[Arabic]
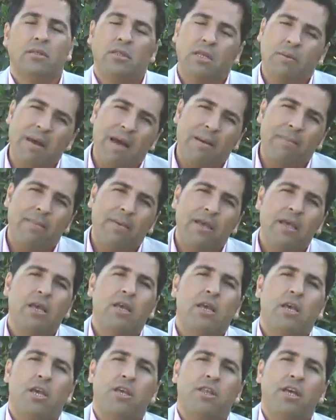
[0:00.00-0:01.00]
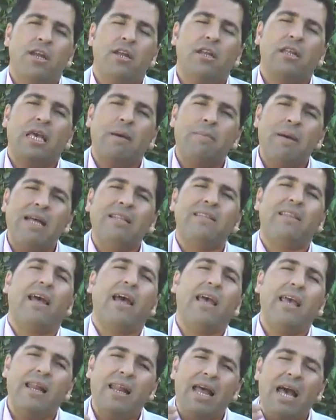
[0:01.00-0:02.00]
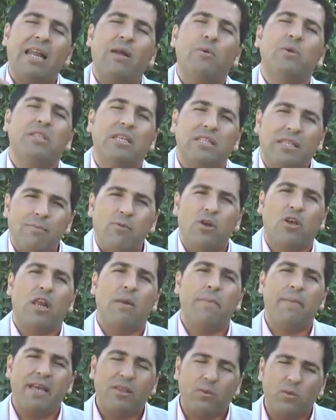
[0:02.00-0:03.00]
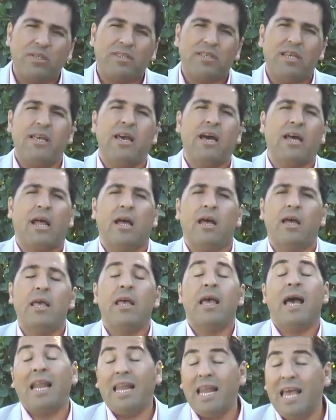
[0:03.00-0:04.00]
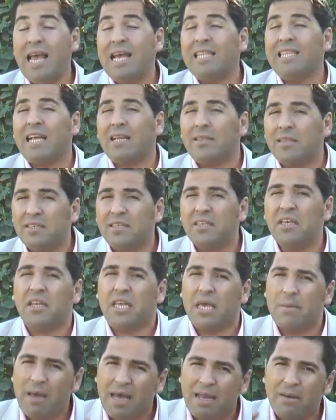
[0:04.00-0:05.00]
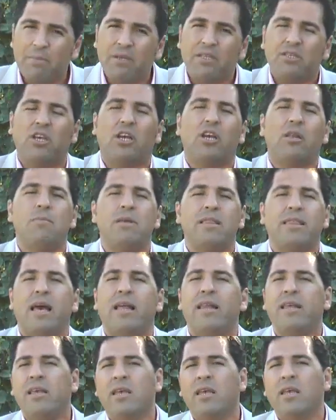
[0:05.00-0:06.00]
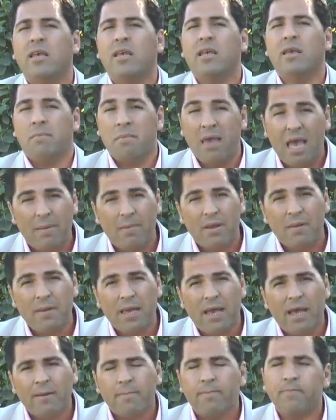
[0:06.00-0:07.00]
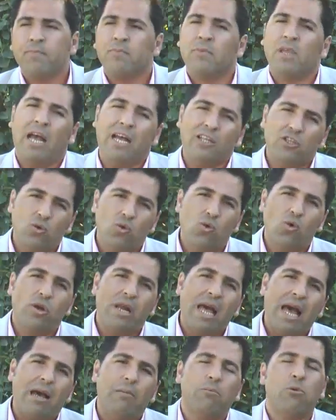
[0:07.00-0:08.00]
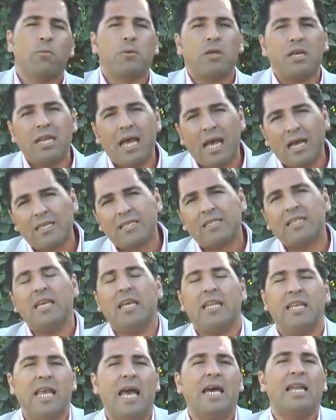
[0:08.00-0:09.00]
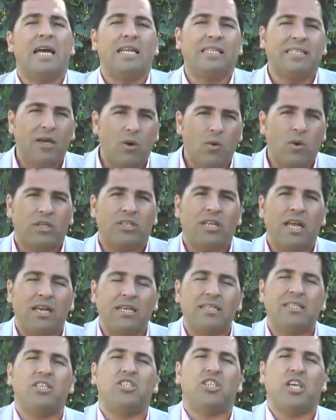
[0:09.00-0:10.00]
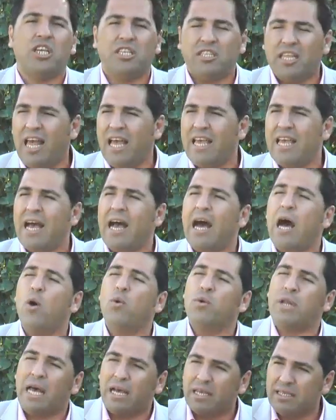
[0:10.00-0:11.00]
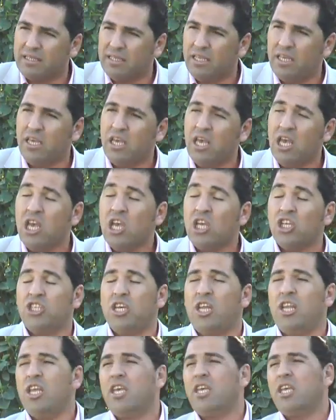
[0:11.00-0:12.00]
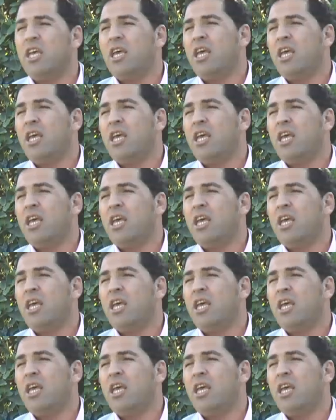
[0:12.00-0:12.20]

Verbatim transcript: تمام اذا كمان تخيل الان لو انت تملك البيت والسياره هل حياتك تسير كمان بشكل مثالي 100% حتقول لا ممكن ناقصني اني انا اتزوج ناقصني شريكه الحياه او ناقصني شريك